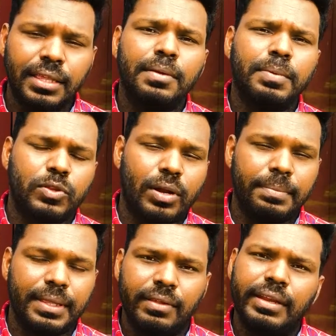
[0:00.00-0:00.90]
இருந்து இருபத்தொராம்
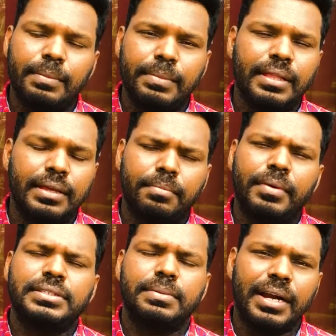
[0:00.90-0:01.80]
தேதி வரைக்கும் இந்த
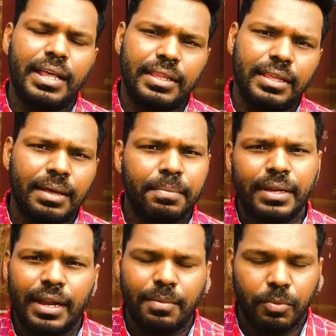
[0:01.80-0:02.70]
மாதம் ஏழாம் தேதினா இப்போ
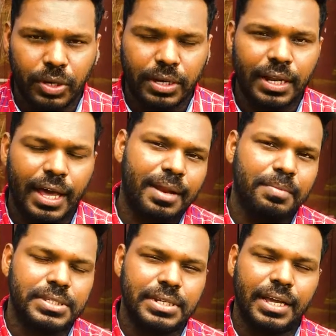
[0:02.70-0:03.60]
நாள் போயிட்டேன்னு
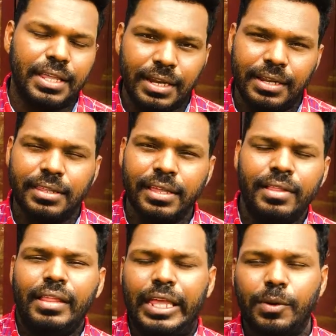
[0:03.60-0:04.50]
ஆரம்பிச்சிட்டாங்க அதுலேருந்து
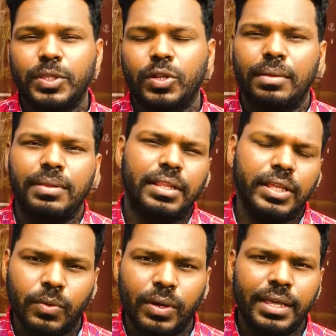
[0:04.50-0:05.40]
இருபத்தொராம்
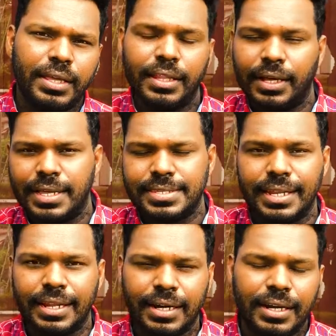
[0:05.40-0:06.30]
தேதிக்குள்ளே இது
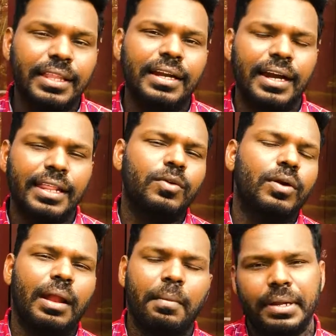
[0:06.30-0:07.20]
ஆசிரியர்கள் இதில் இணைந்து
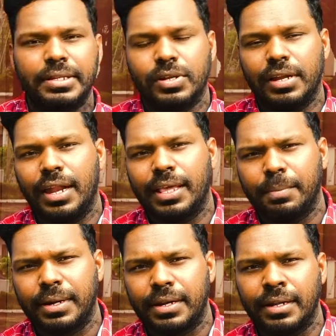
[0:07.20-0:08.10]
கொள்ளலாம் அப்படின்னு சொல்லி
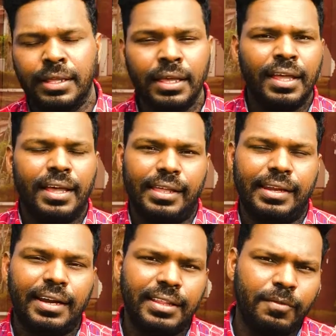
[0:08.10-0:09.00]
அழைக்கப்பட்டிருக்கிறது
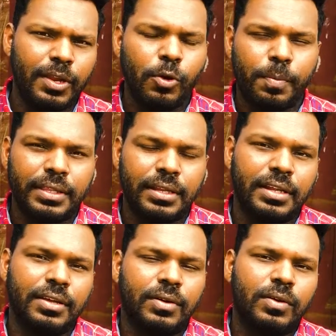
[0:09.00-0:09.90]
அதனால் இந்த வீடியோ பார்த்துட்டு
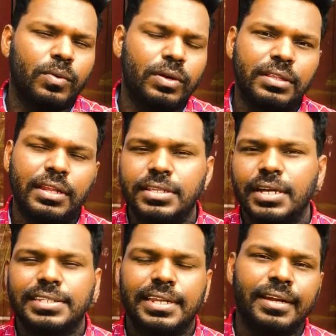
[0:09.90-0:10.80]
இருக்கவங்க உங்களுக்கு தெரிஞ்ச
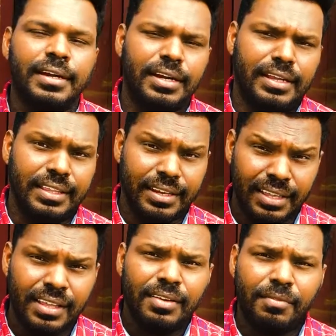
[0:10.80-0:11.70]
ஆசிரியர்கள் இதில்
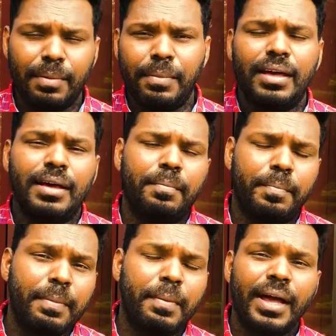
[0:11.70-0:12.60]
வளமையாக
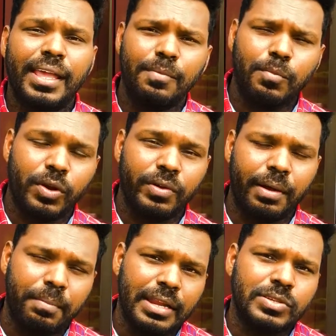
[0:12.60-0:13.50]
பேப்பர் மார்க்கிங் போகிறவங்க
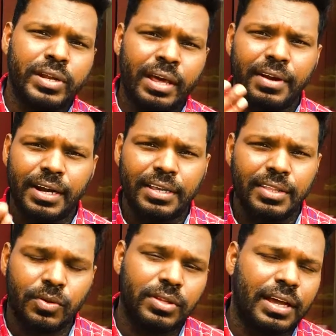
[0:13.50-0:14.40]
அப்படின்னு சொன்னால் அவர்களுக்கு
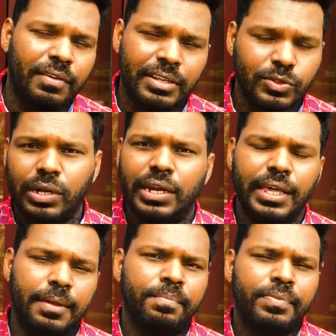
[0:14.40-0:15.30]
இது ஒரு தகவலாக சொல்லிடுங்க